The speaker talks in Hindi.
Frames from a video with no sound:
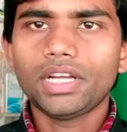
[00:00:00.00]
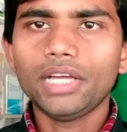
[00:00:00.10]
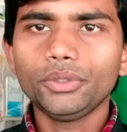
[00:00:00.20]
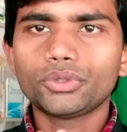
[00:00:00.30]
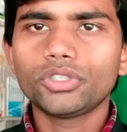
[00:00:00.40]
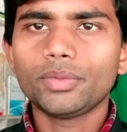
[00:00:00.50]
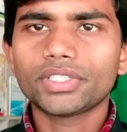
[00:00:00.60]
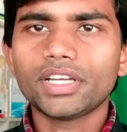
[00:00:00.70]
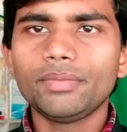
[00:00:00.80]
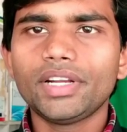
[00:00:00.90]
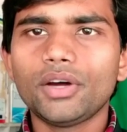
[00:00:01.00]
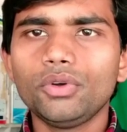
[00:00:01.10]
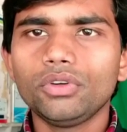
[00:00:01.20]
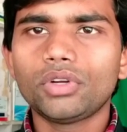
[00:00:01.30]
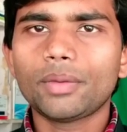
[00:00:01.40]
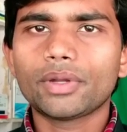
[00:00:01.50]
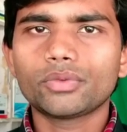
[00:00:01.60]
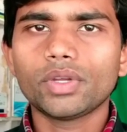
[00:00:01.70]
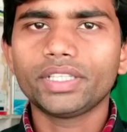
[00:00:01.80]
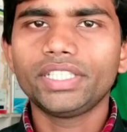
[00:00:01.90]
हाय दोस्तों नमस्कार मैं राहुल और
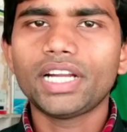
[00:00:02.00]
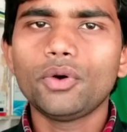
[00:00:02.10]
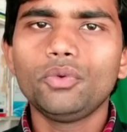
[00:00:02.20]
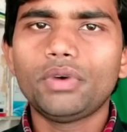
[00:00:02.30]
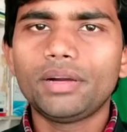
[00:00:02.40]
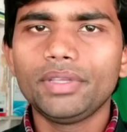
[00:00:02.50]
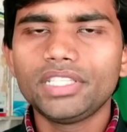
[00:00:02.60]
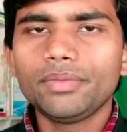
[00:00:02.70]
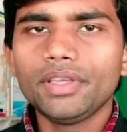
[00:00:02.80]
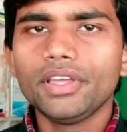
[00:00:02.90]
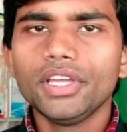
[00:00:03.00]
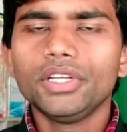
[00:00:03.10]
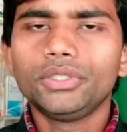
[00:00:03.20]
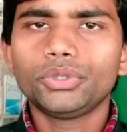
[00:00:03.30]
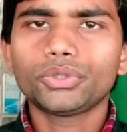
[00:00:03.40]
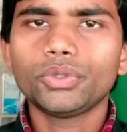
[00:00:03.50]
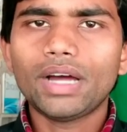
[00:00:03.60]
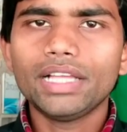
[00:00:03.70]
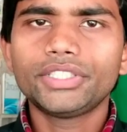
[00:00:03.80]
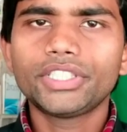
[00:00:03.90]
आपका स्वागत है राहुल फार्मेसी में
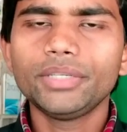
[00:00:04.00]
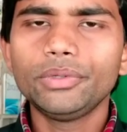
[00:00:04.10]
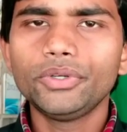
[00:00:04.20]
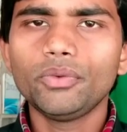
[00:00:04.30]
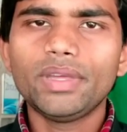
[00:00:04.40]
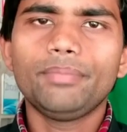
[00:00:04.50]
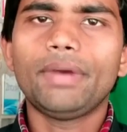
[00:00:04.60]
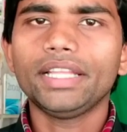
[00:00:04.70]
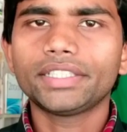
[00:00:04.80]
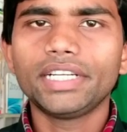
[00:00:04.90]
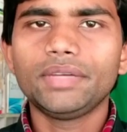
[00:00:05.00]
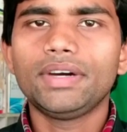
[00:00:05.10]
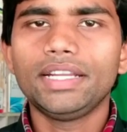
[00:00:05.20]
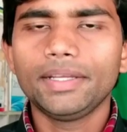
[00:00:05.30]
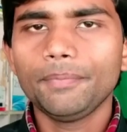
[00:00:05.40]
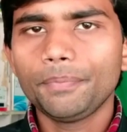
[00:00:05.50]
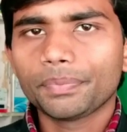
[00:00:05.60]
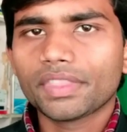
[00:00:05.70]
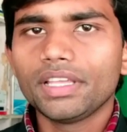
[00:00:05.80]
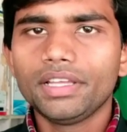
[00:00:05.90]
दोस्तों आज की वीडियो में हम बात करने वाले
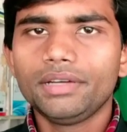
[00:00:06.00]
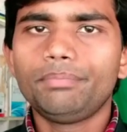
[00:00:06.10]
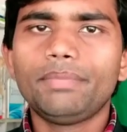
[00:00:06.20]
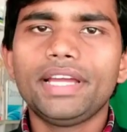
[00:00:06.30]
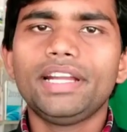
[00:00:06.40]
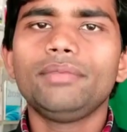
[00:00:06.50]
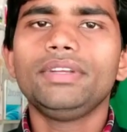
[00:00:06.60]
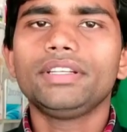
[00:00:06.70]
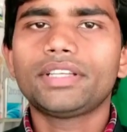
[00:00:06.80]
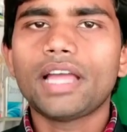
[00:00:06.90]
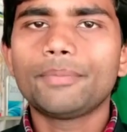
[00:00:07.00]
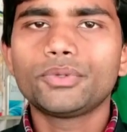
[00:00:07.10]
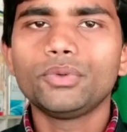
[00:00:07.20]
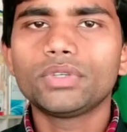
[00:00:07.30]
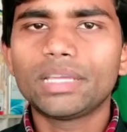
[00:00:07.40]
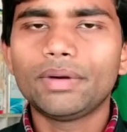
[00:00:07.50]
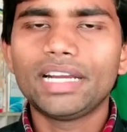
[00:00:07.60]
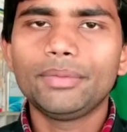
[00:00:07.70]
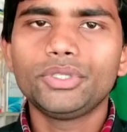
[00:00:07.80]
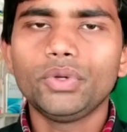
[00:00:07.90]
हैं मायनामिल कैप्सूल के
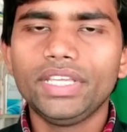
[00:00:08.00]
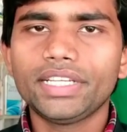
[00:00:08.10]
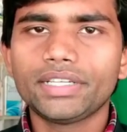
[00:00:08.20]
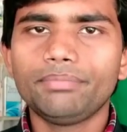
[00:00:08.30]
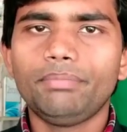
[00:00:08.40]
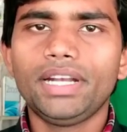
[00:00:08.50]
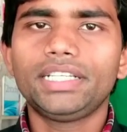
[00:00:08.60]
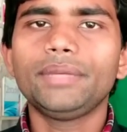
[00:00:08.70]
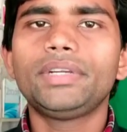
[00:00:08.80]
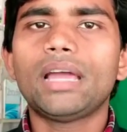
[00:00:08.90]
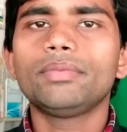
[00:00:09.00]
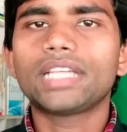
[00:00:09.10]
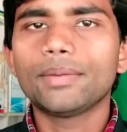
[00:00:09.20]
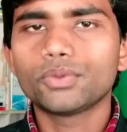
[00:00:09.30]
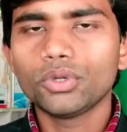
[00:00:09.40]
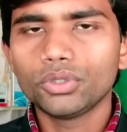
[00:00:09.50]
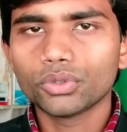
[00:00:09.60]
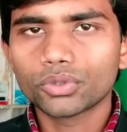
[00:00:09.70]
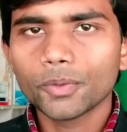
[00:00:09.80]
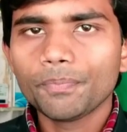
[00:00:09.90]
बारे में जो एक मल्टीविटामिन कैप्सूल
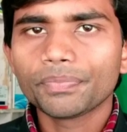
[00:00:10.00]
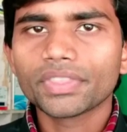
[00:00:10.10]
है दोस्तों